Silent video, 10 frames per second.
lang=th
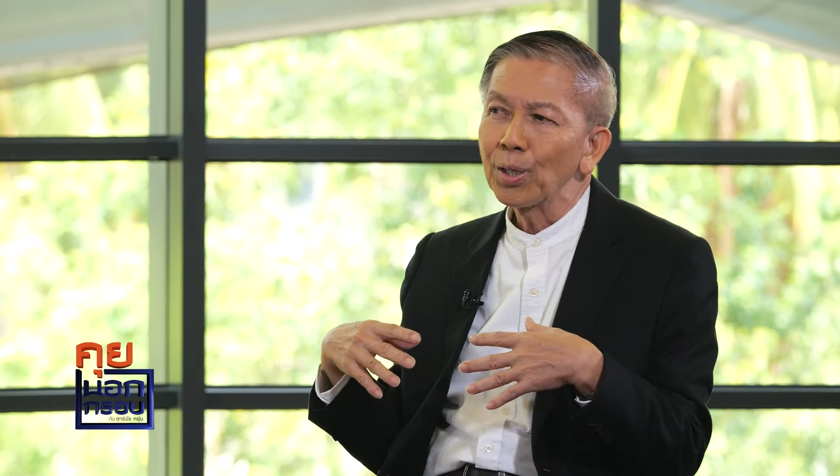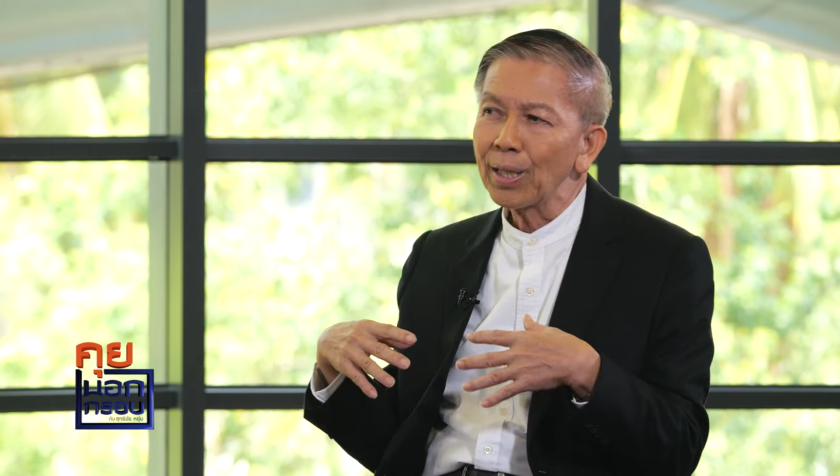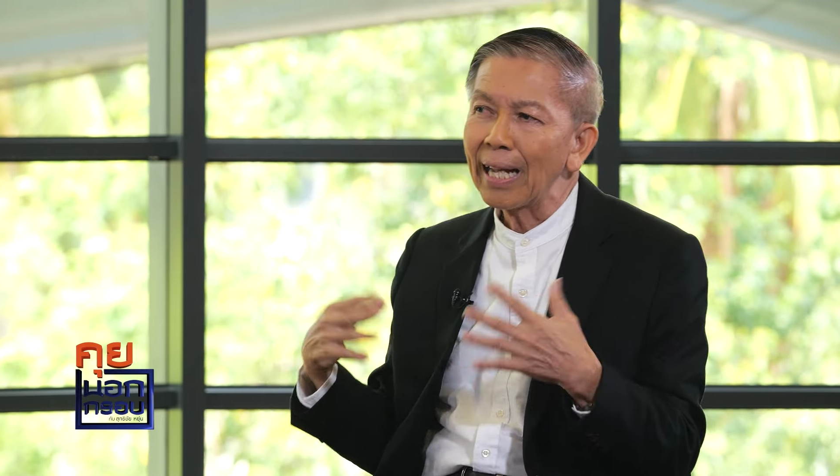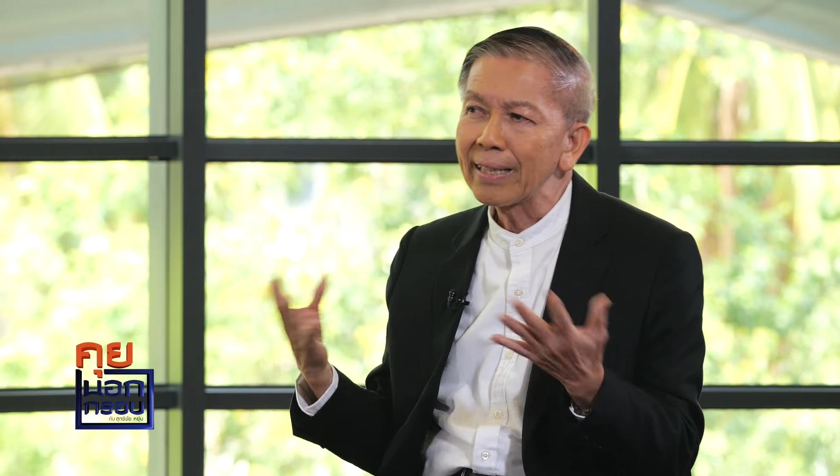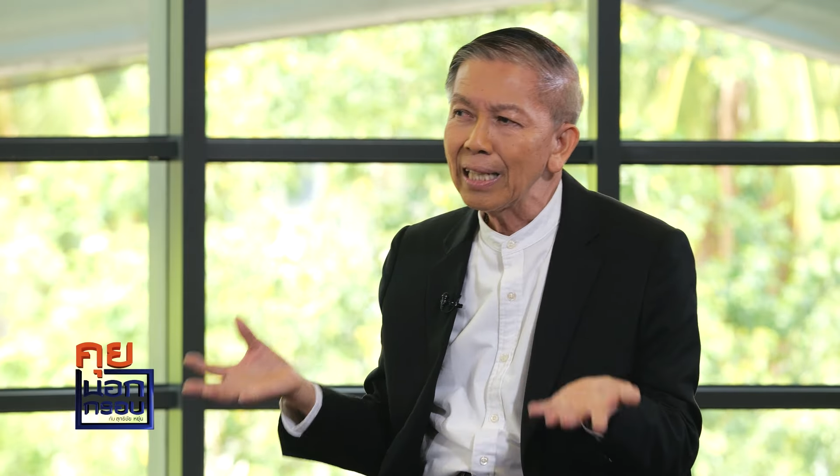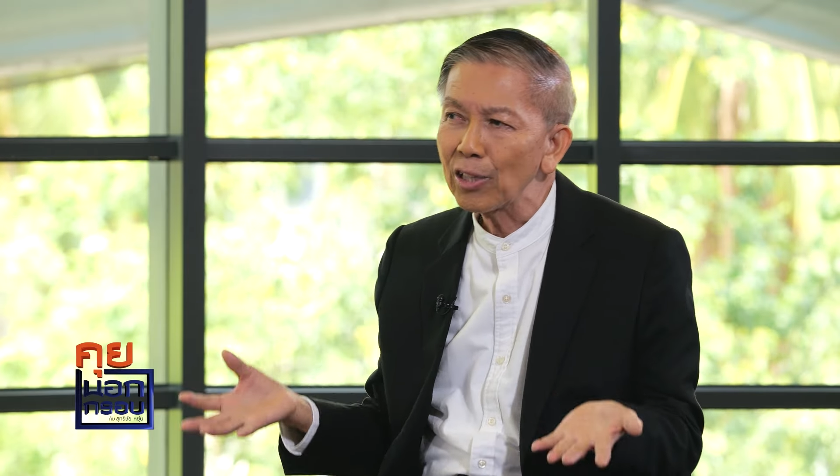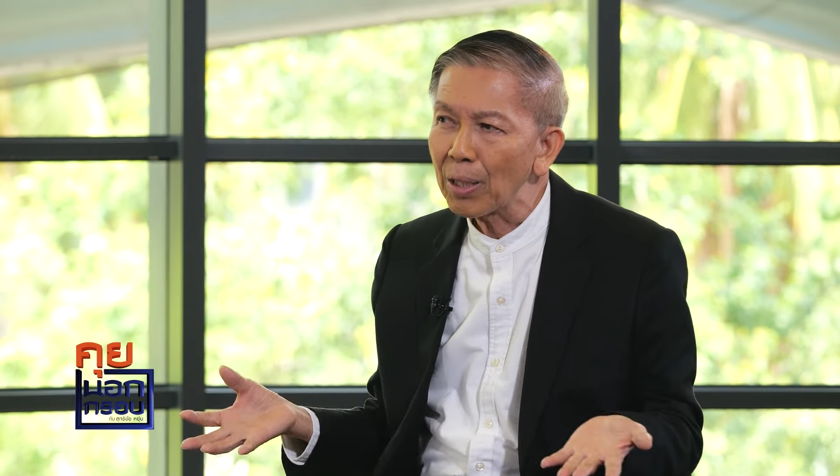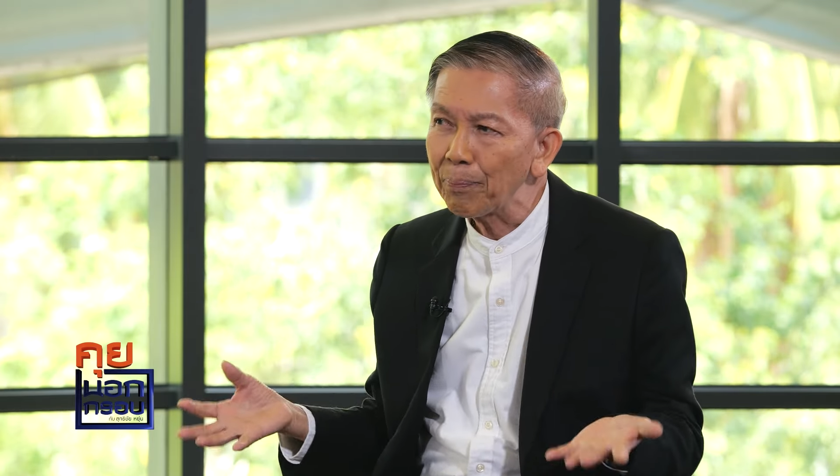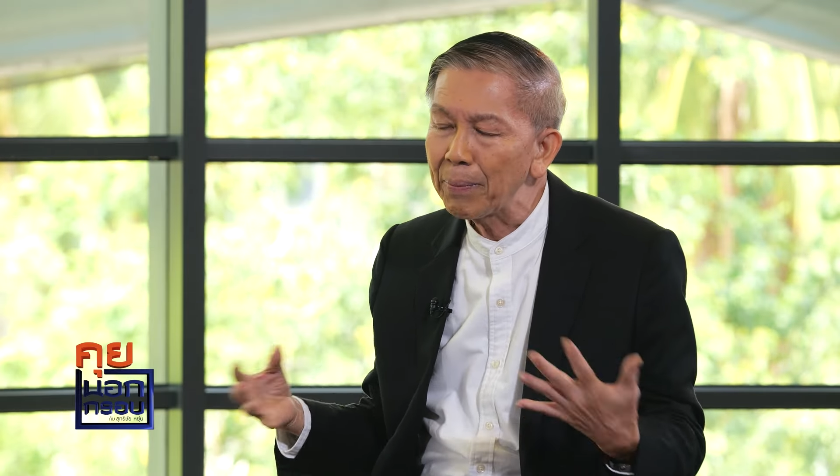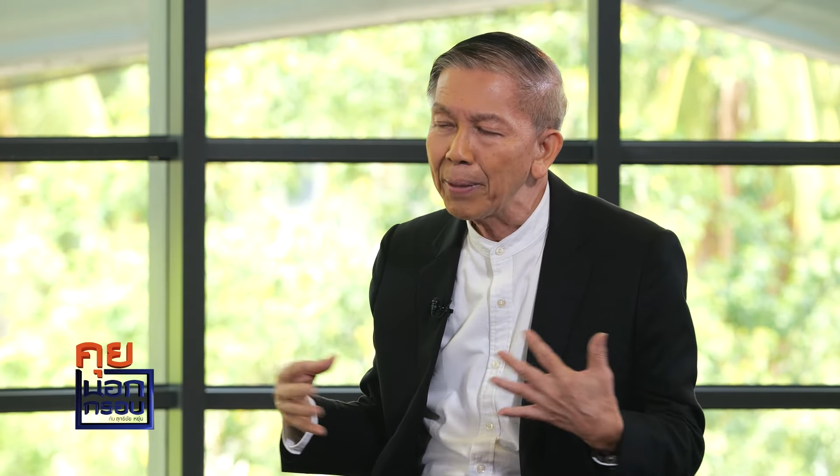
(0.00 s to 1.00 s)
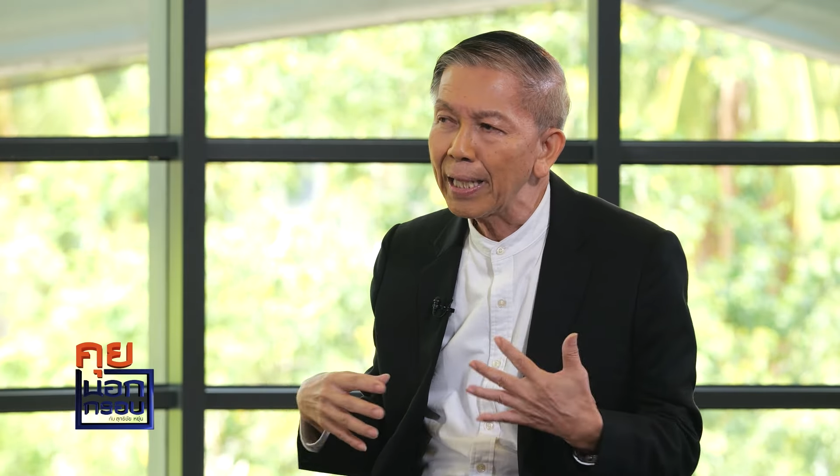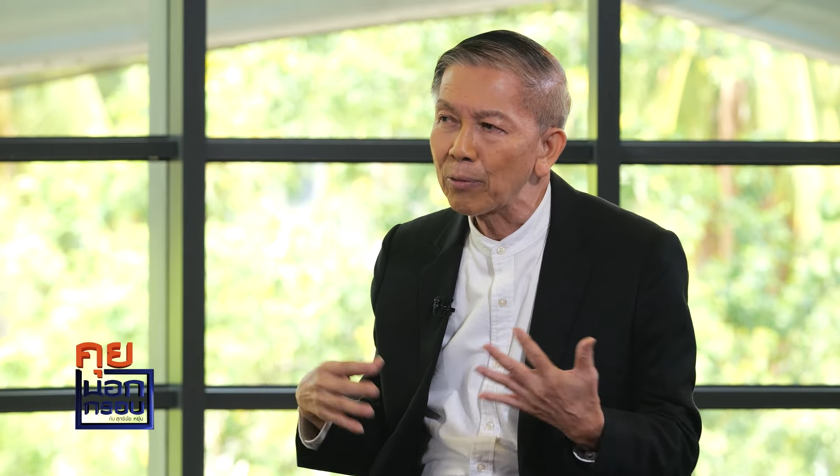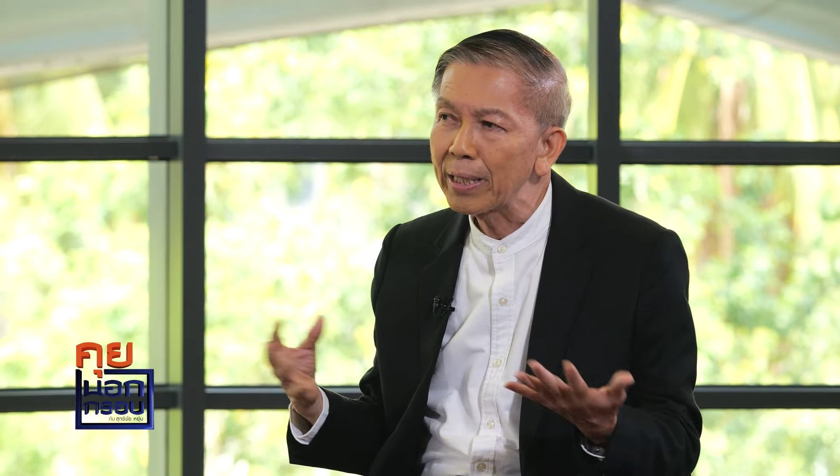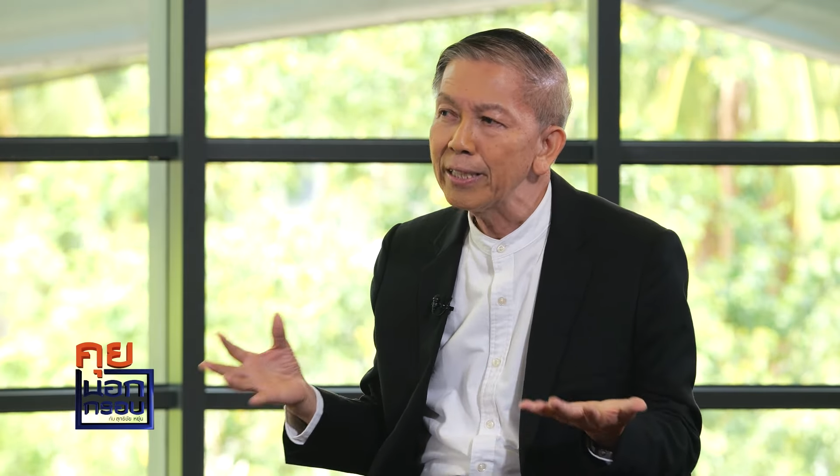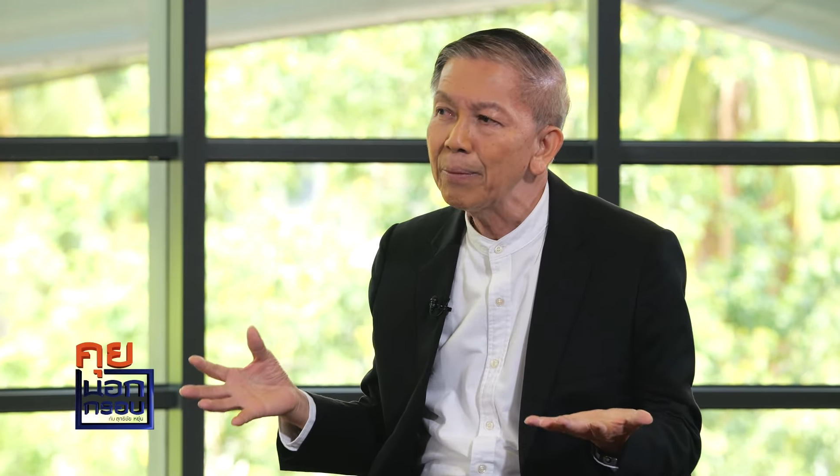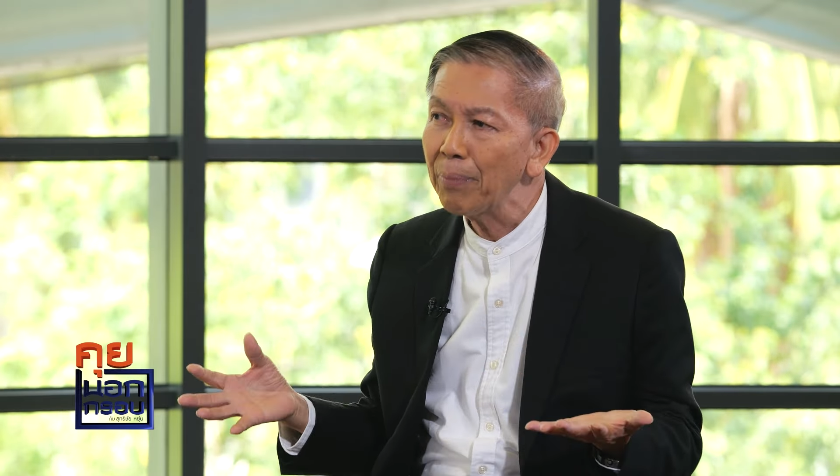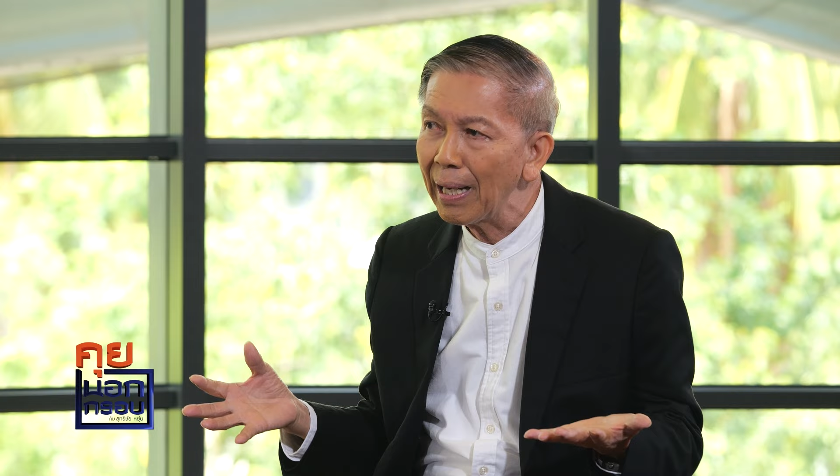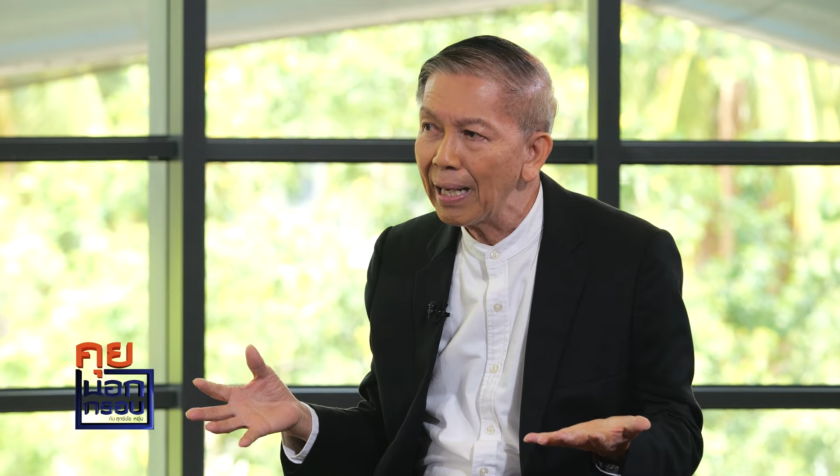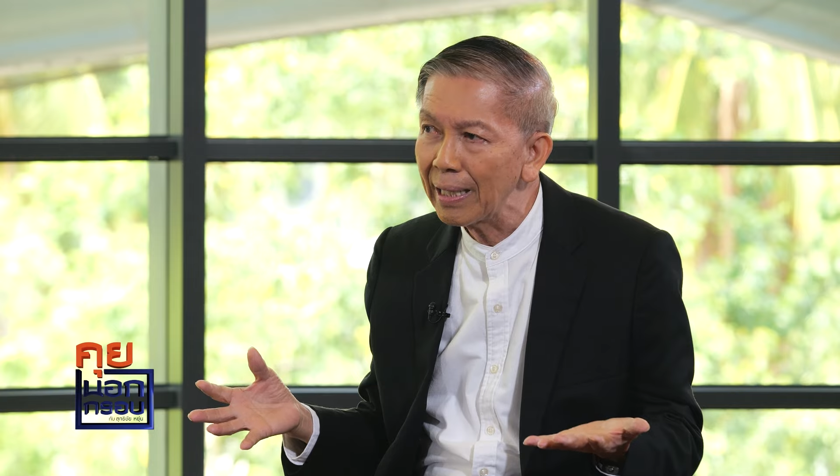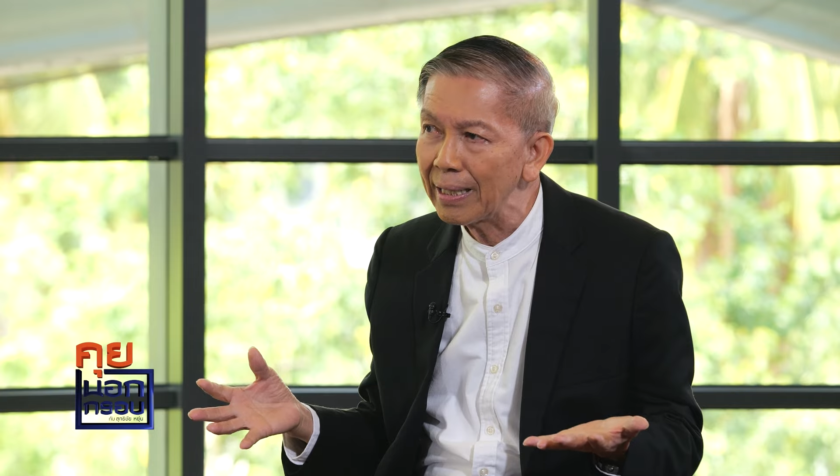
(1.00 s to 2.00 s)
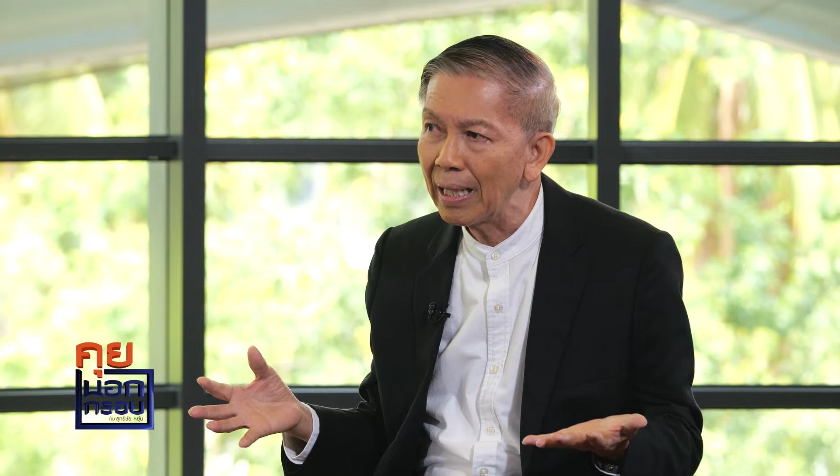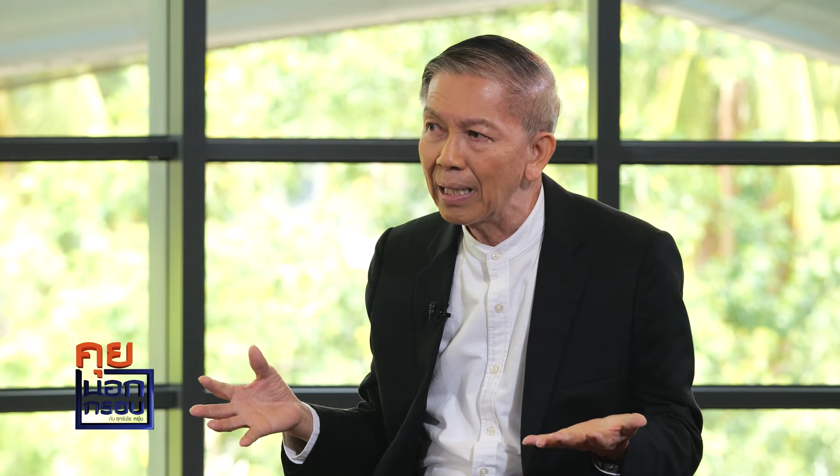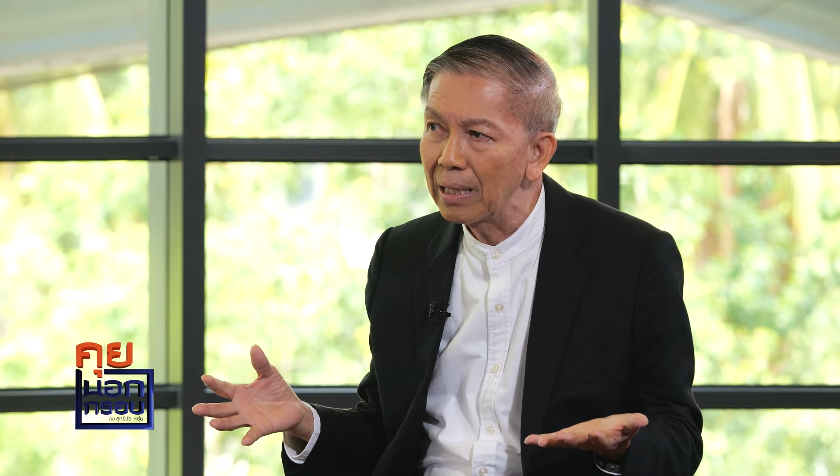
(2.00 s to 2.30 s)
แทนที่เราจะเป็นพระเอกวันที่ 25เนี่ย